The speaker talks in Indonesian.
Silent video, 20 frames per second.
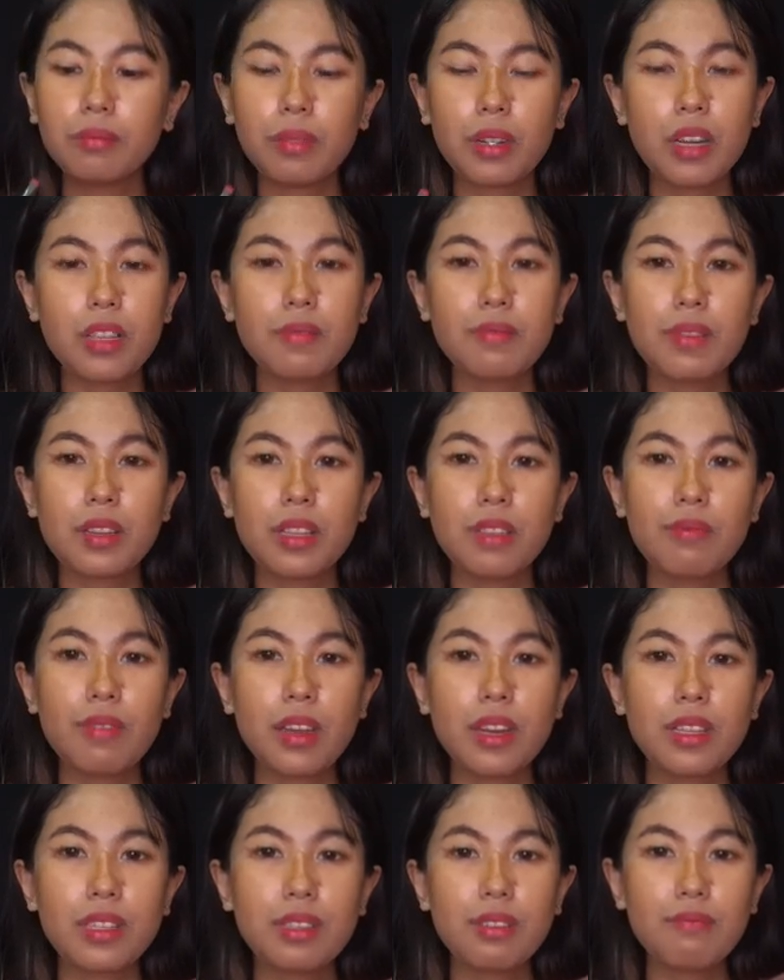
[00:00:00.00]
pedes-pedes
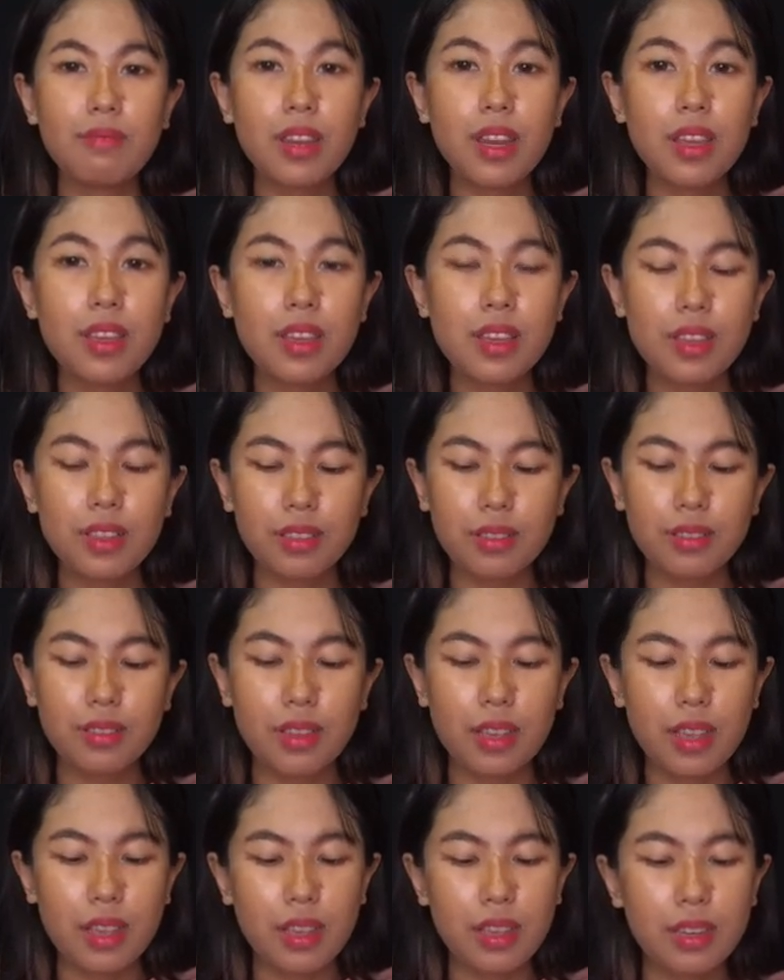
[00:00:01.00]
manis gimana ya, gitu
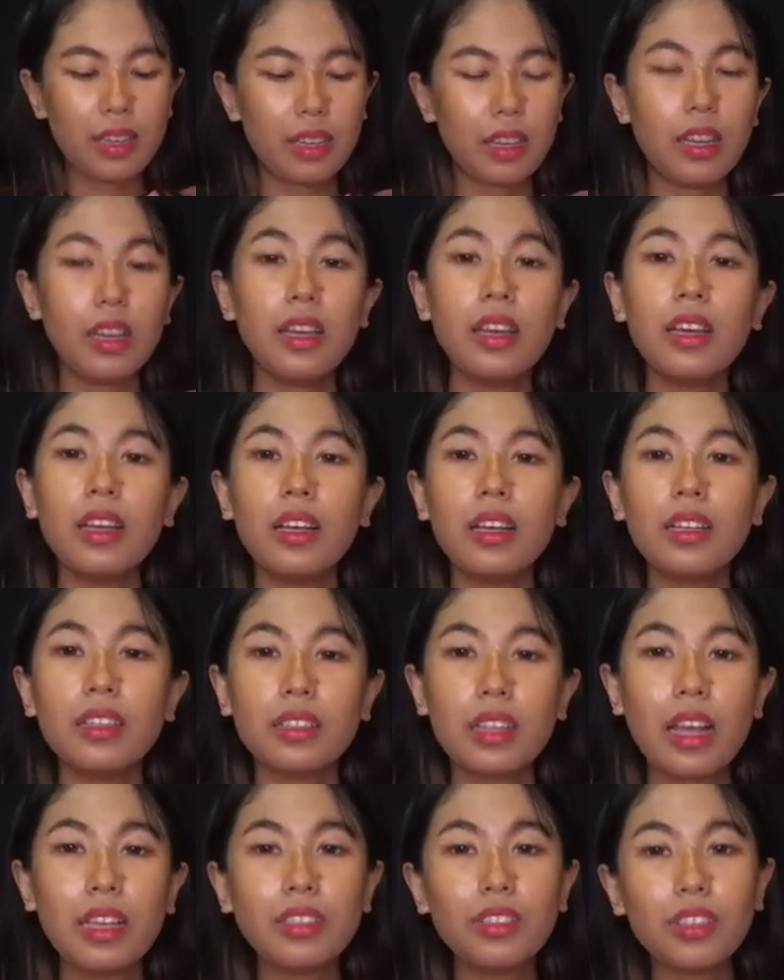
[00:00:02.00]
kan
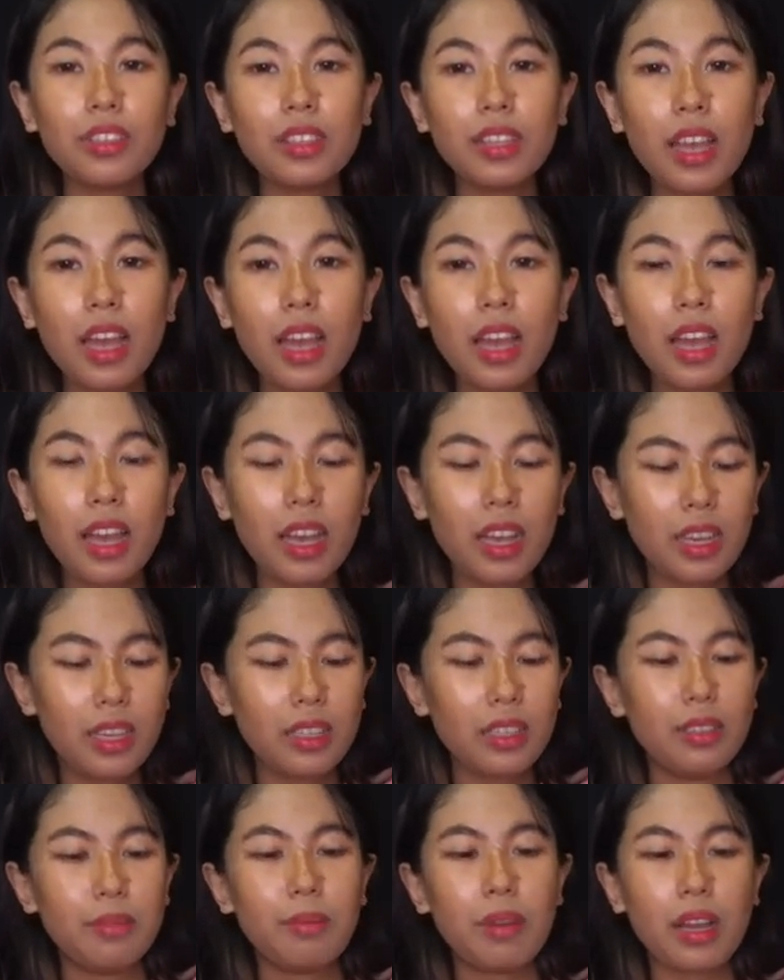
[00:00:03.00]
selanjutnya
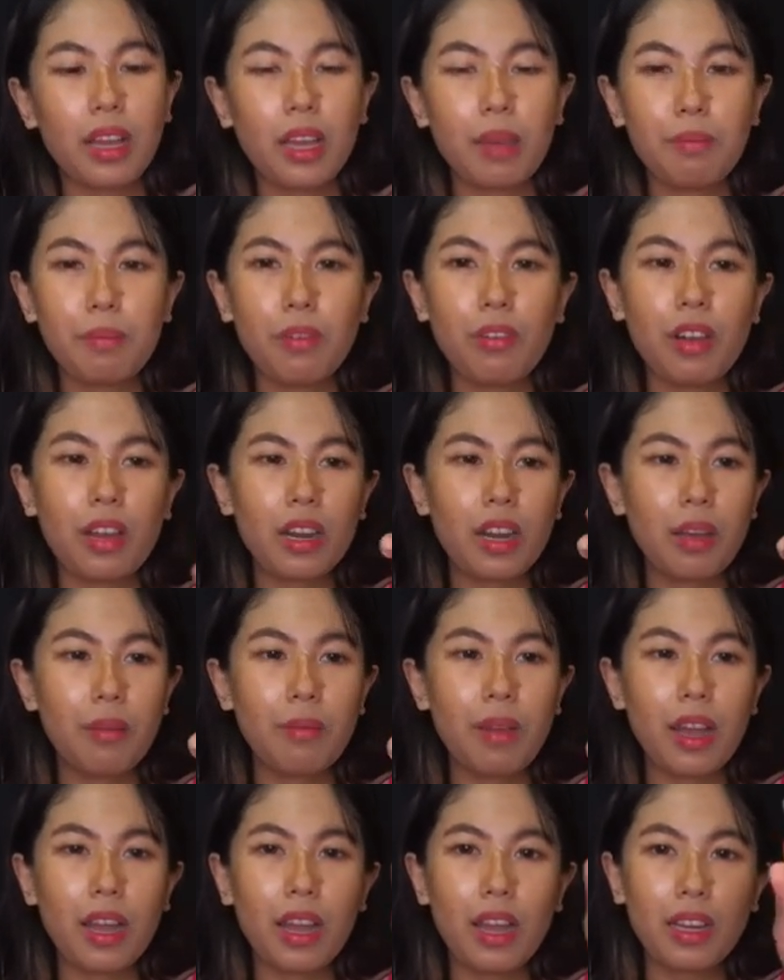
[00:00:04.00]
pakai pewarna
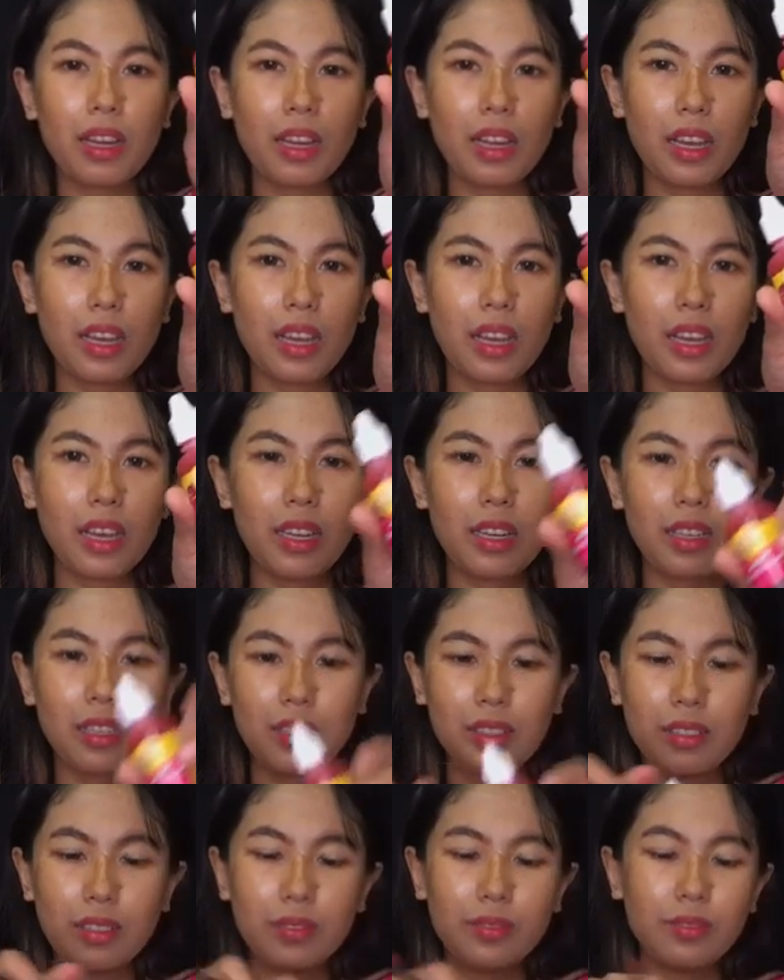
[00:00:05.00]
makanan
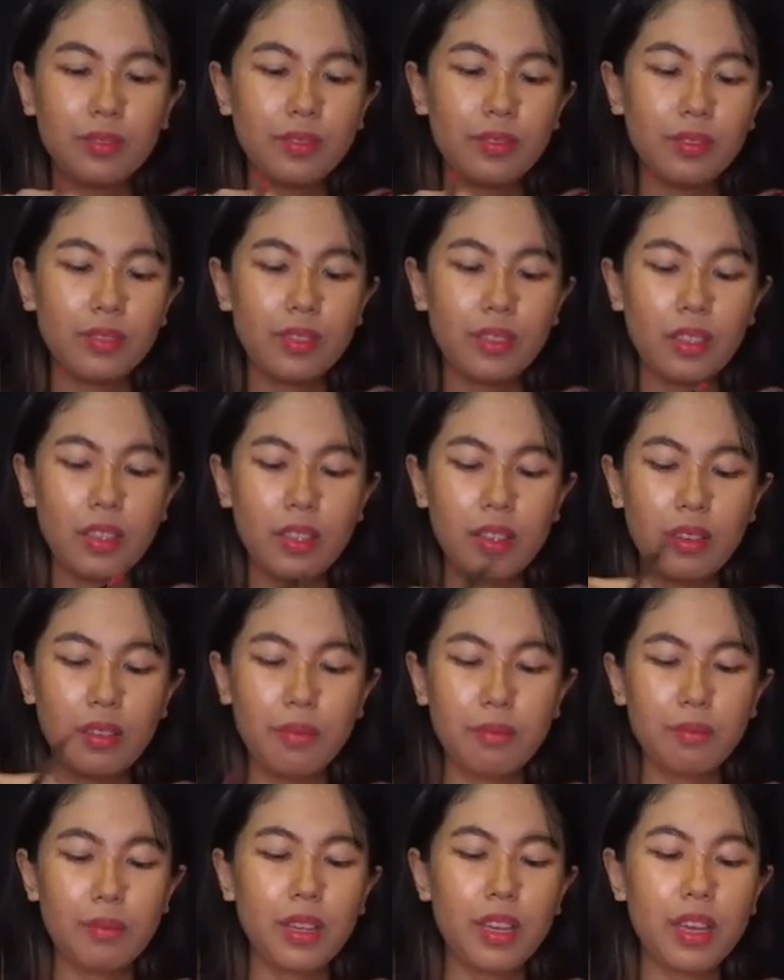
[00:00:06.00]

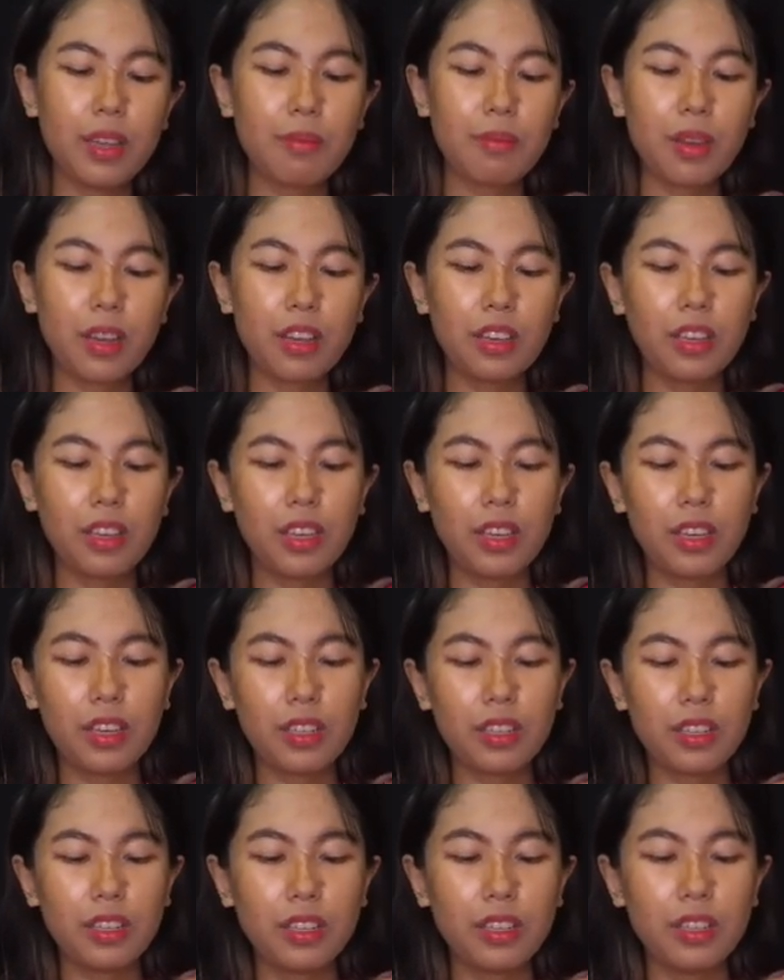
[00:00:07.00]
biar
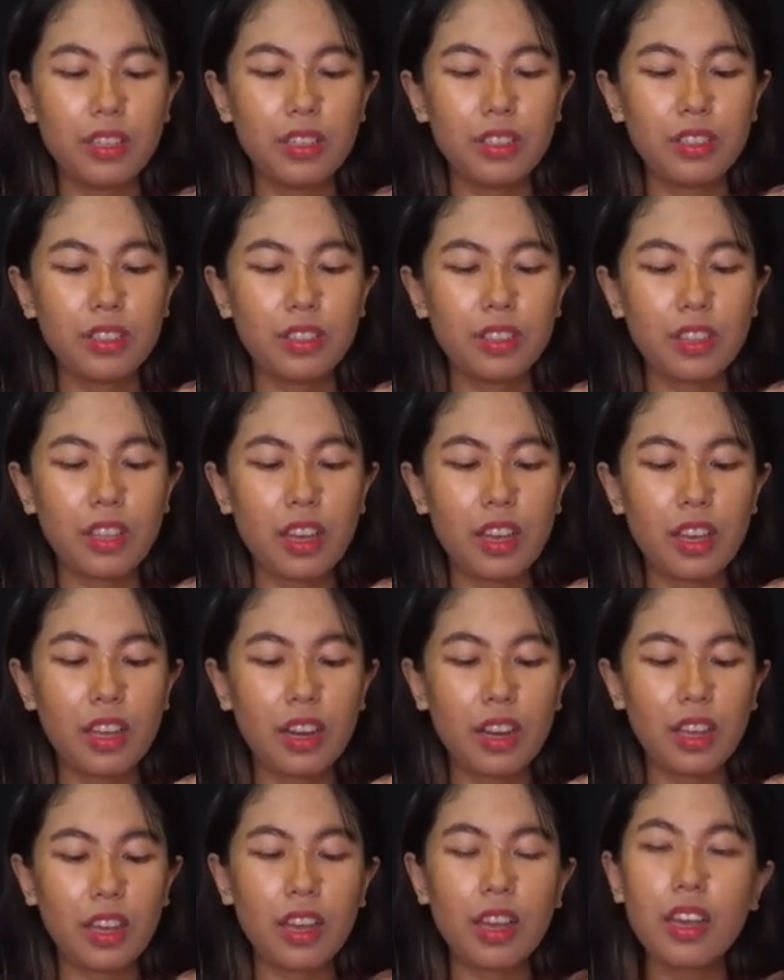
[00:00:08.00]
makin star
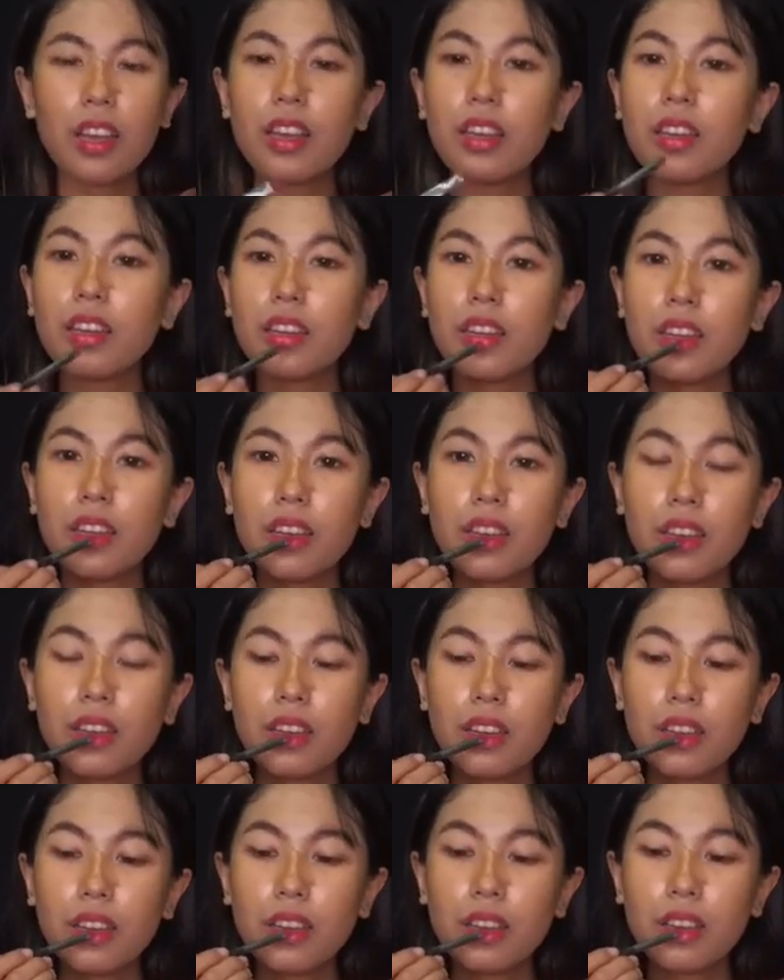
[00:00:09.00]
ya kan
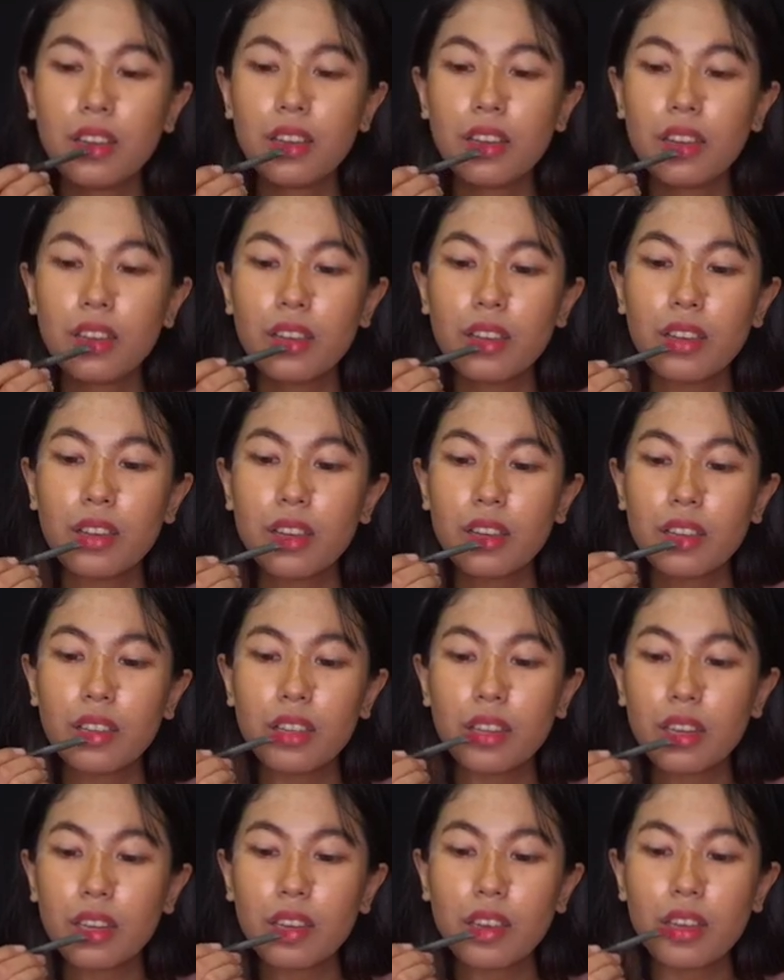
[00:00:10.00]

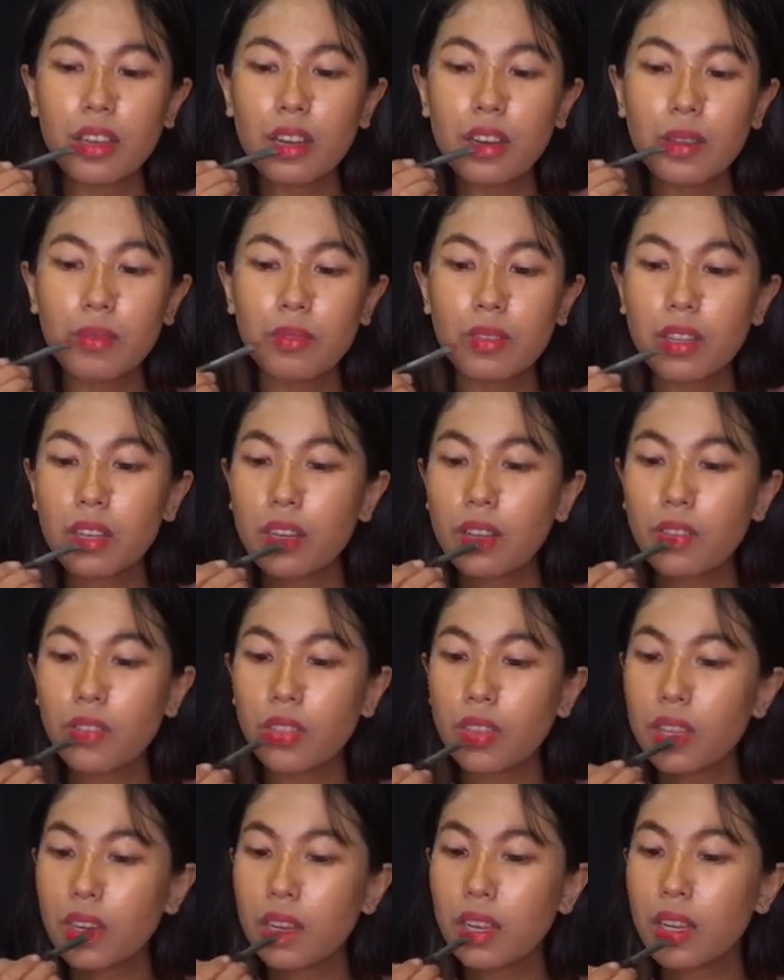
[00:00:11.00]
jadi kayak lifting
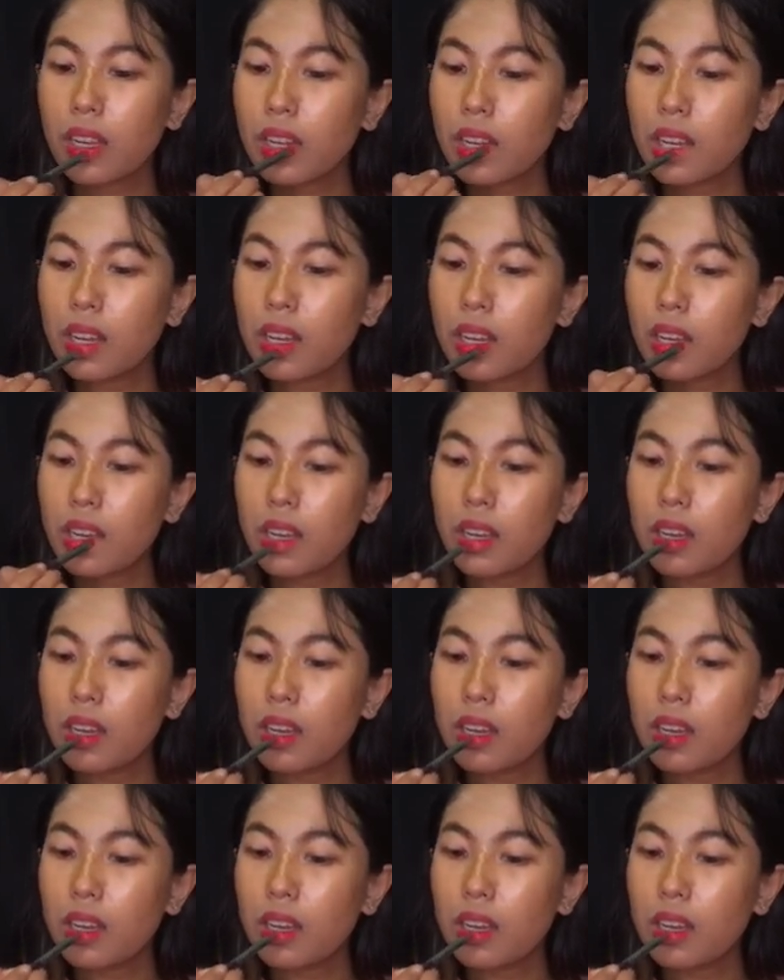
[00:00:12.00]
lifting gitu ke